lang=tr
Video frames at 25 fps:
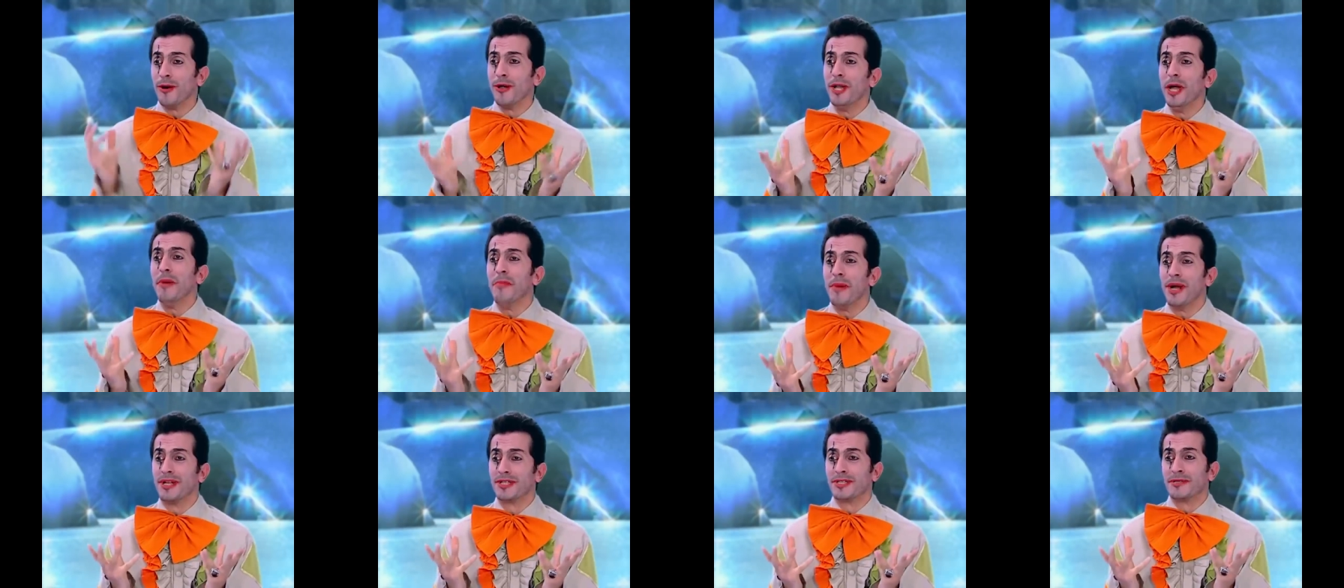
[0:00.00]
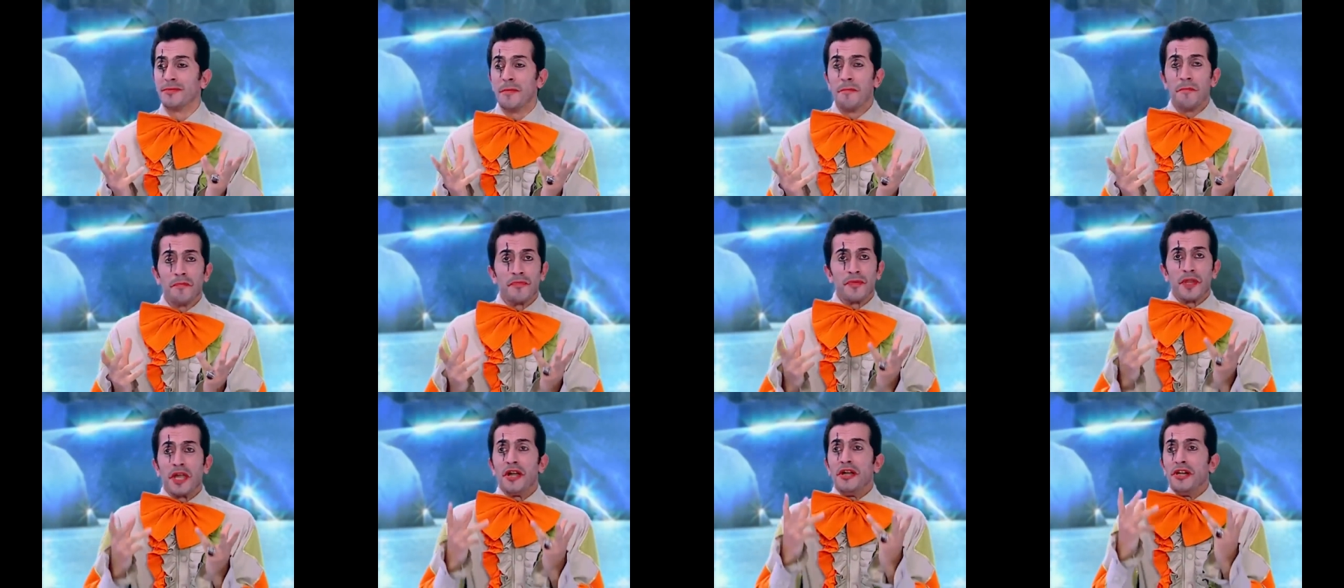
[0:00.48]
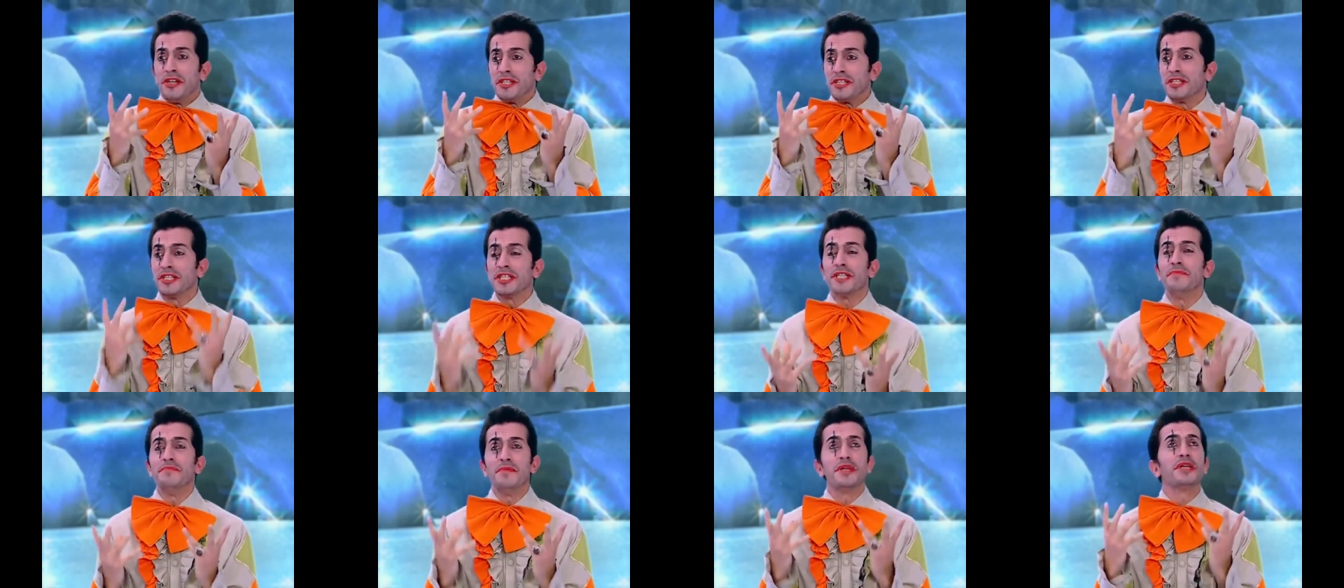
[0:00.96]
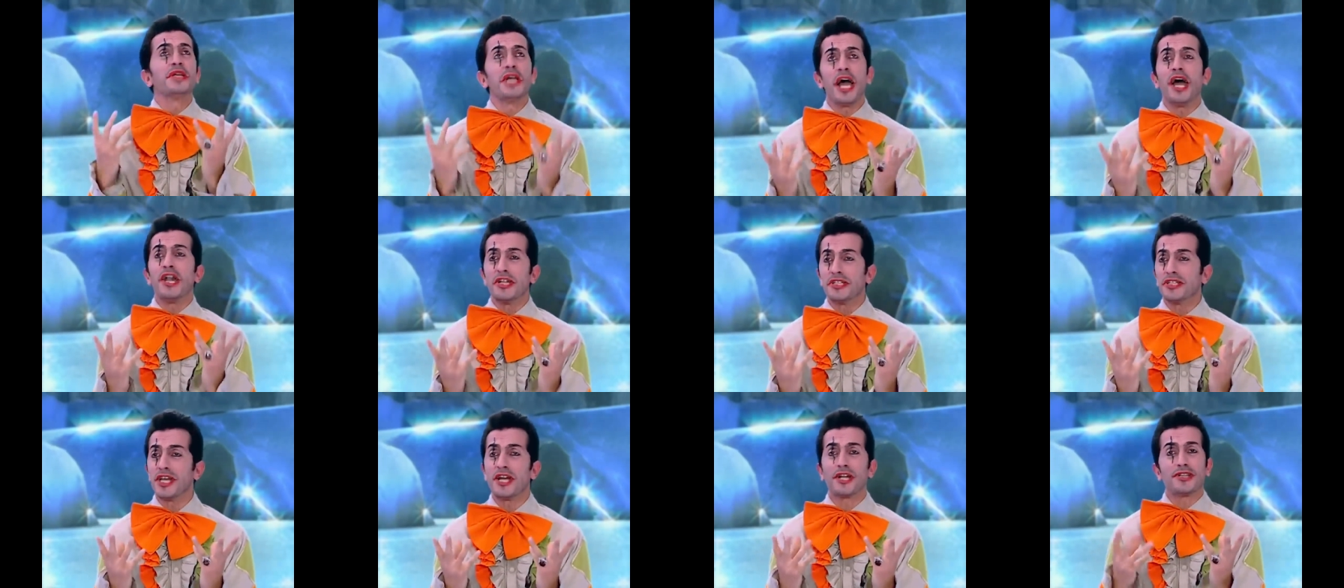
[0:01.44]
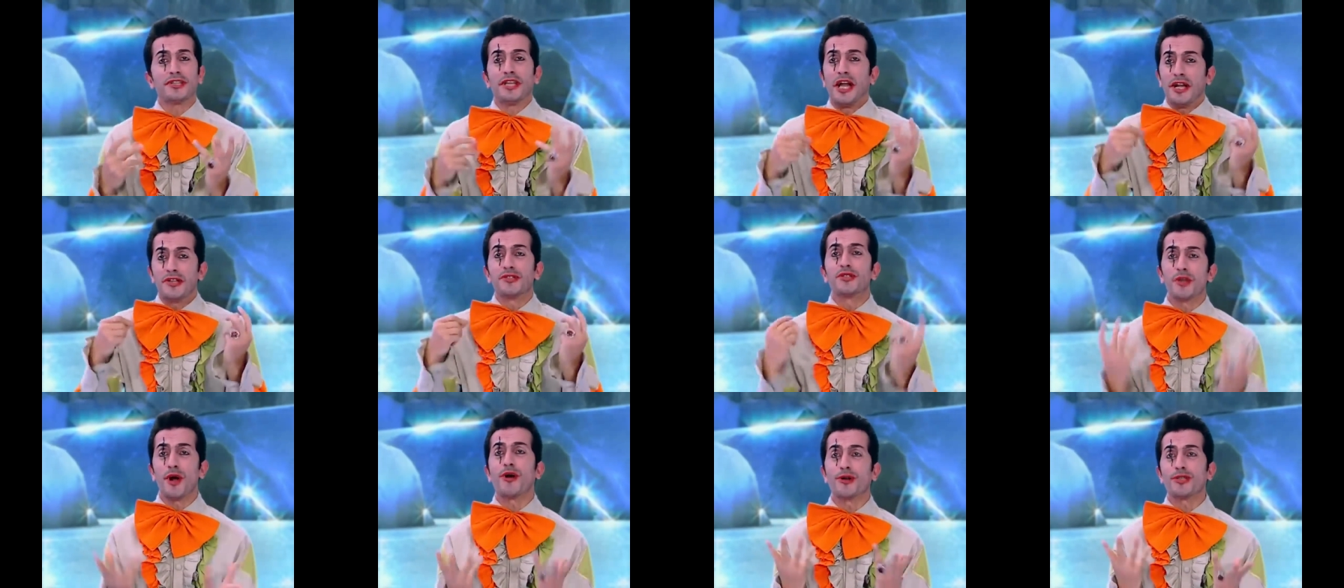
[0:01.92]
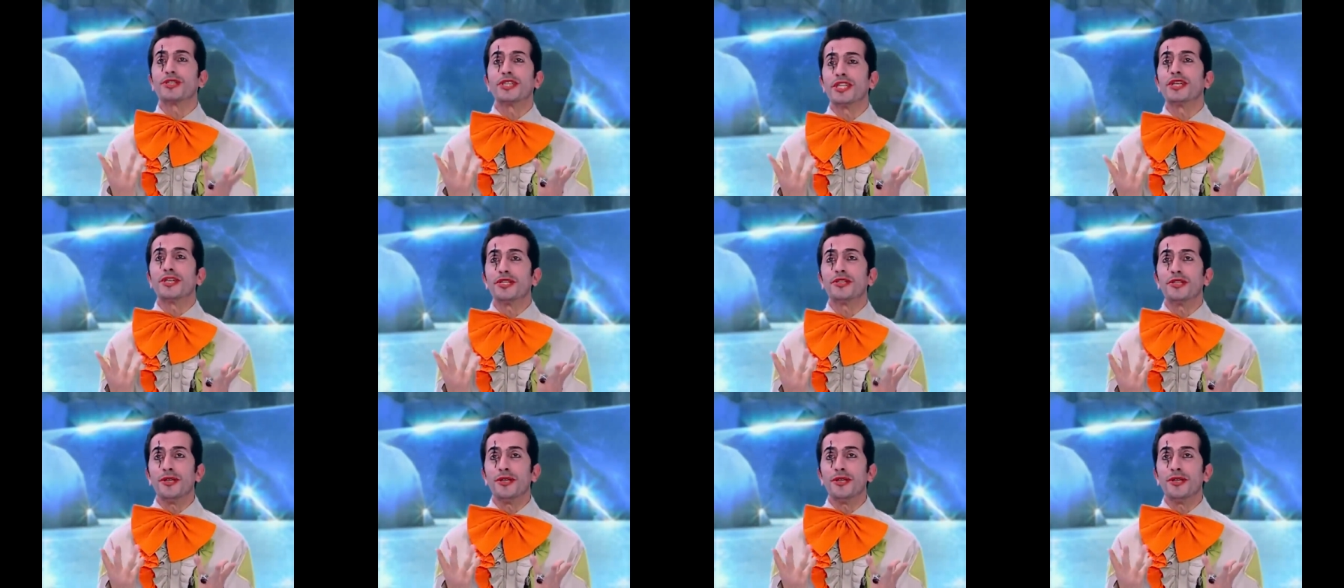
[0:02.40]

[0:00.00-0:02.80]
Olamaz. Şimdi gerçekten çok